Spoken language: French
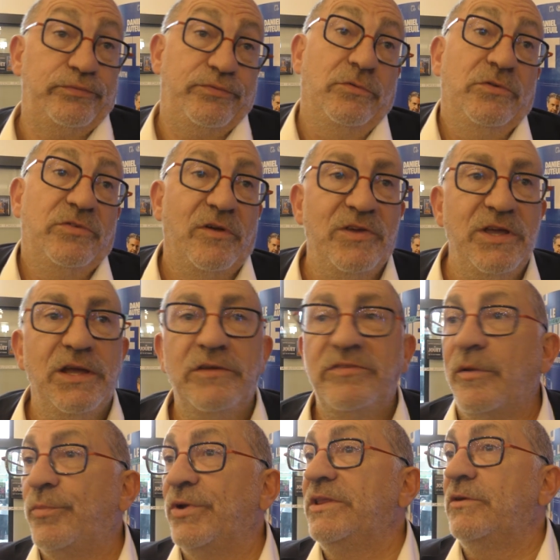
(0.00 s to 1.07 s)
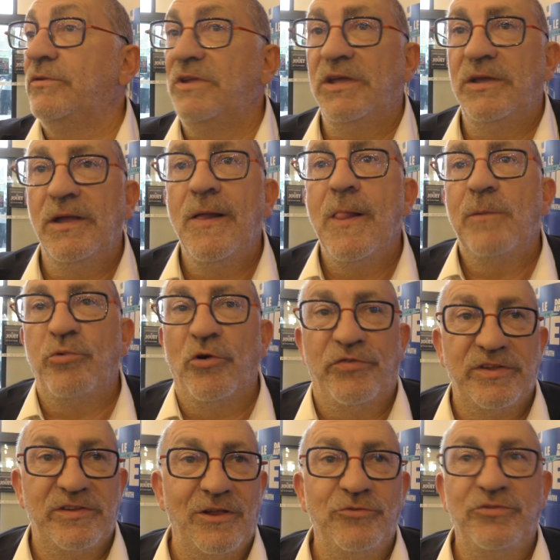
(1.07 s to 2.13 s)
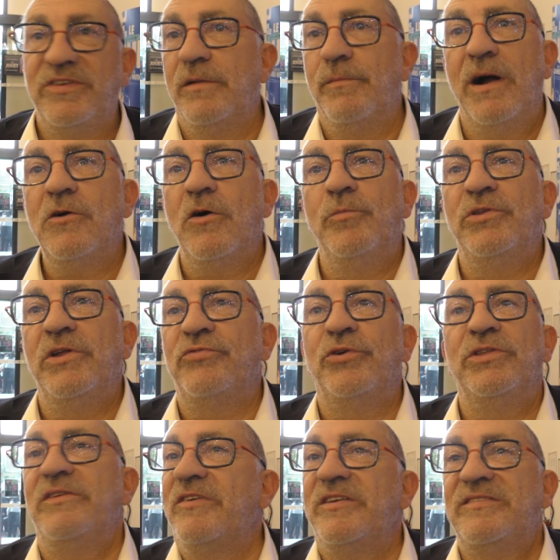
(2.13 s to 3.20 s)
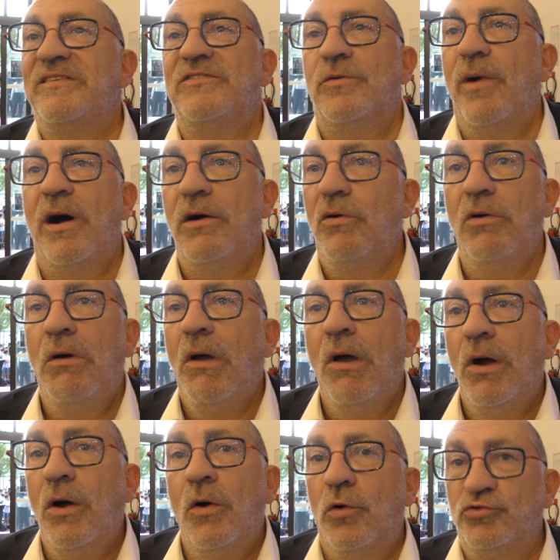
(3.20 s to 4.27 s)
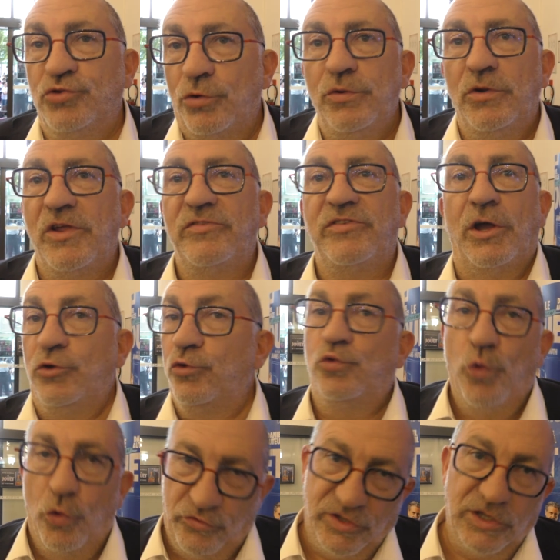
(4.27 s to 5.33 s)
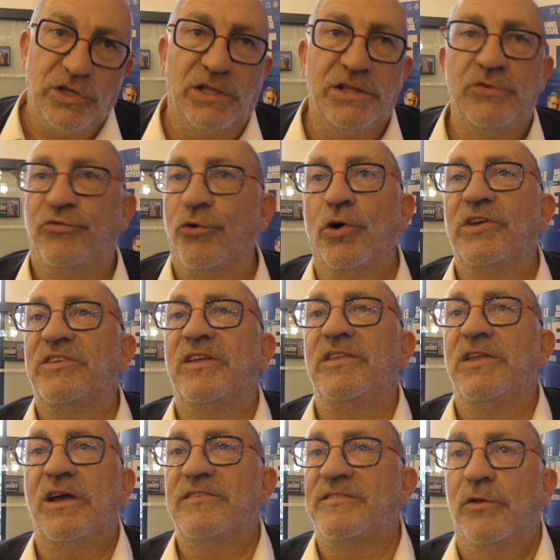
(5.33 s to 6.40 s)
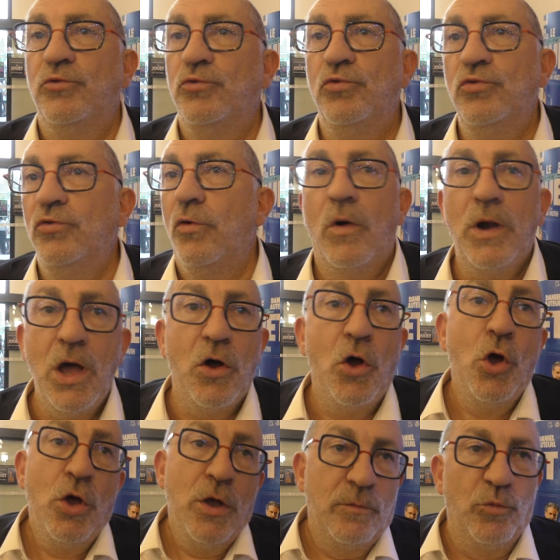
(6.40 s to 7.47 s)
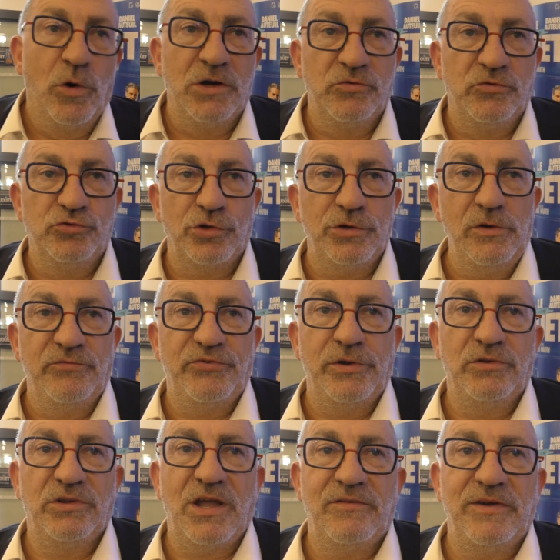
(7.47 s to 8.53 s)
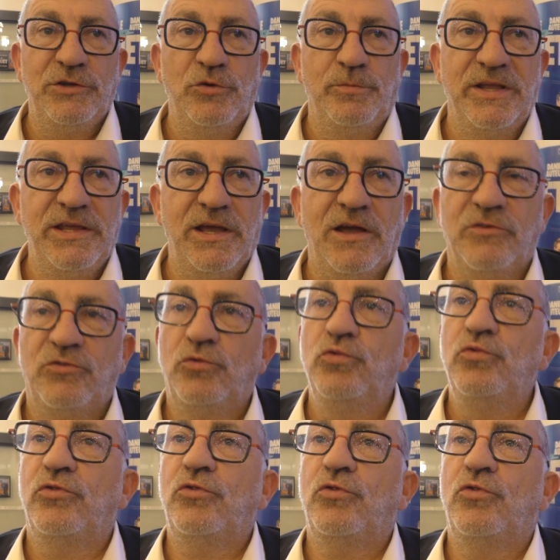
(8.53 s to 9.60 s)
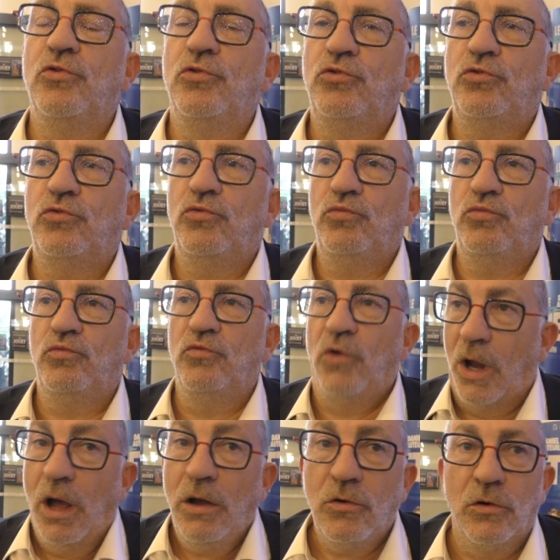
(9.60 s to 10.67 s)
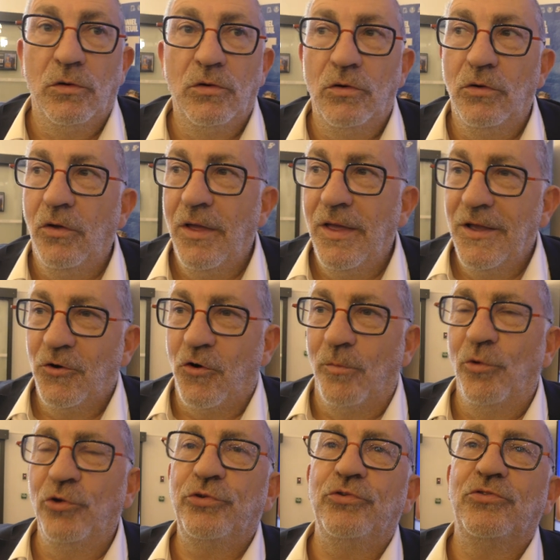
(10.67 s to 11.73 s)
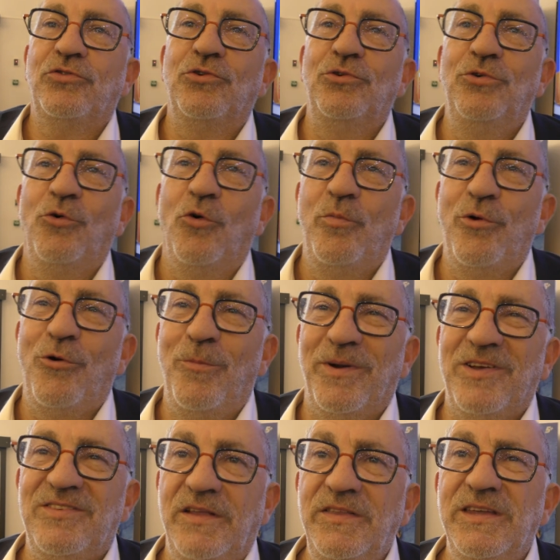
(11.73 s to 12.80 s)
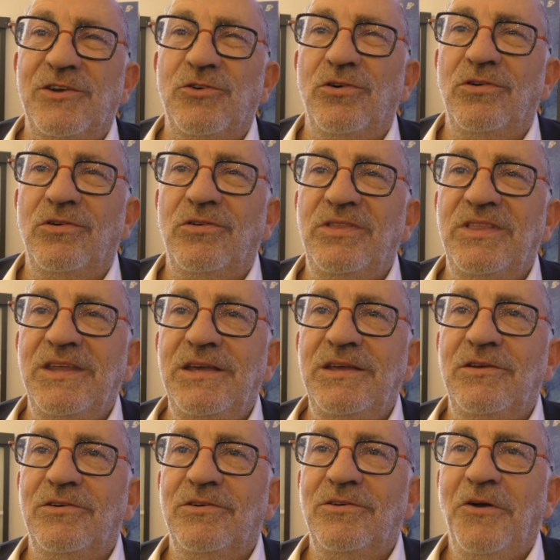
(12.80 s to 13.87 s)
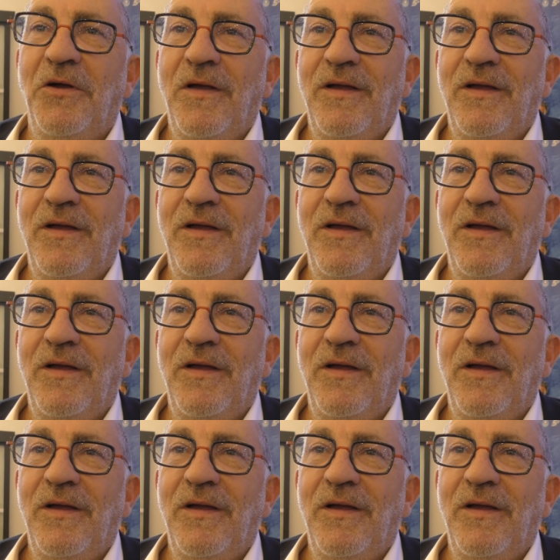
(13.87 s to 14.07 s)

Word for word: vous savez, hein, ça peut être des professionnels du cinéma, comme un fonds d'investissement. Aujourd'hui, on n'en sait rien du tout, on sait qu'il y a des fonds qui s'intéressent à nous. Voilà. Moi, aujourd'hui, on fait un travail de manière à tout ce que... Voilà, qu'on montre ce que le groupe représente et qu'on est euh,